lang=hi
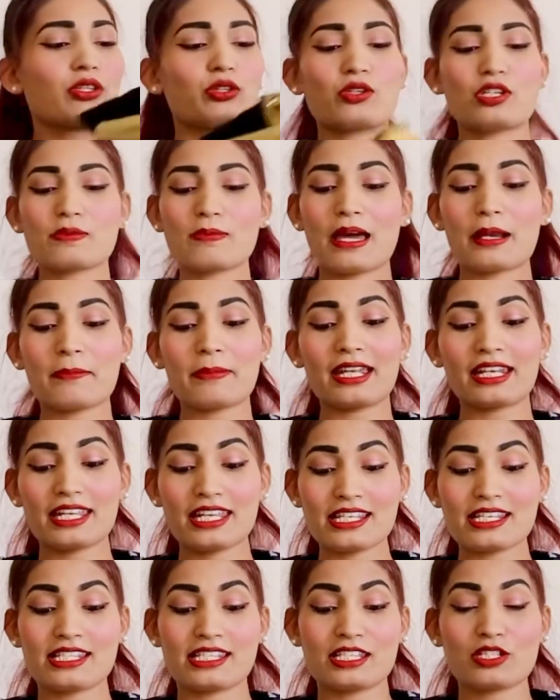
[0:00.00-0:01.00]
तो इस बार मैंने
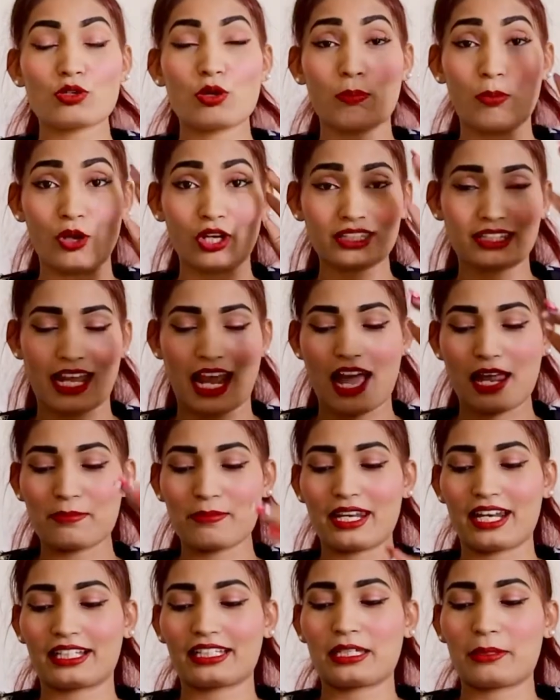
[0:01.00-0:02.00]
इस चीज़ को बहुत ध्यान
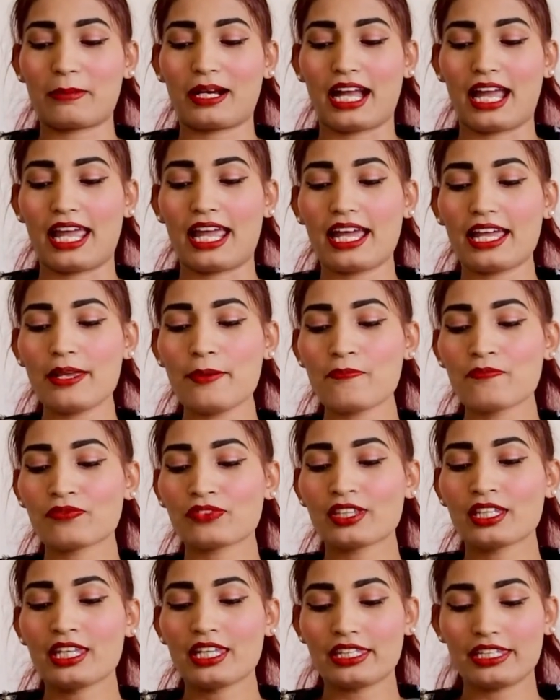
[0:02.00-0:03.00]
में रख के मंगाया है
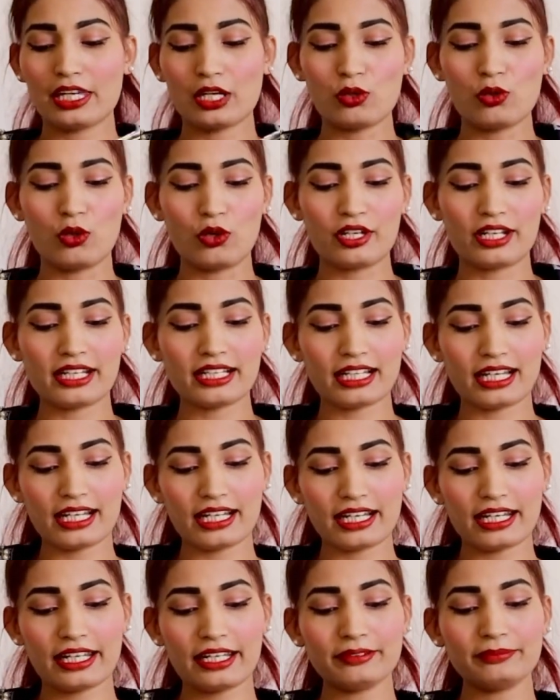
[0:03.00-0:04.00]
ये गोल्डन
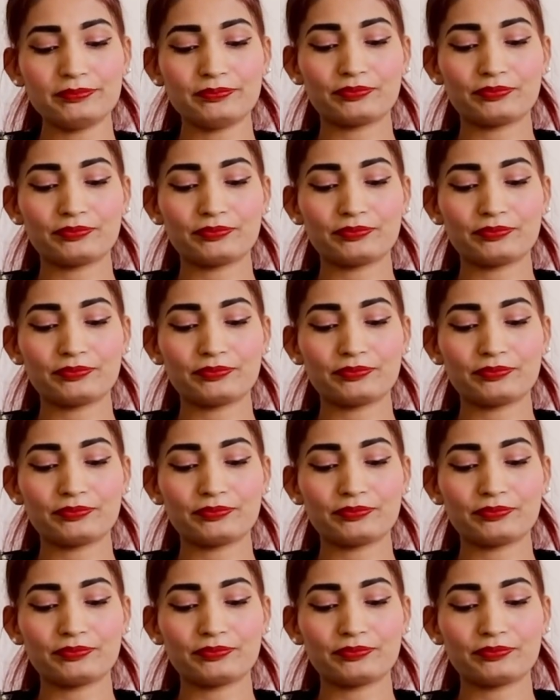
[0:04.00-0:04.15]
कलर है